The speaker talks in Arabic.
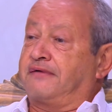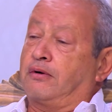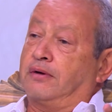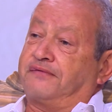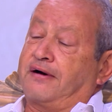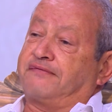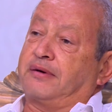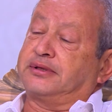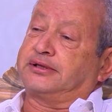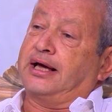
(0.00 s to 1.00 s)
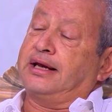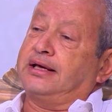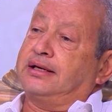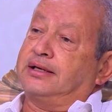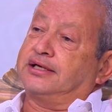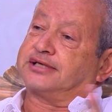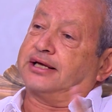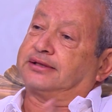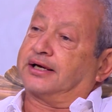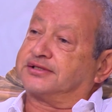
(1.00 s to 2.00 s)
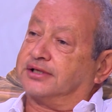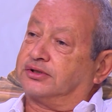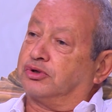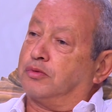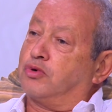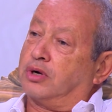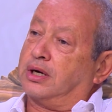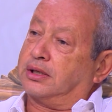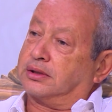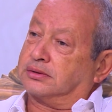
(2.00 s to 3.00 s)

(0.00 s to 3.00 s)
ف... فبالتالي اذا انت خسرت جمهورك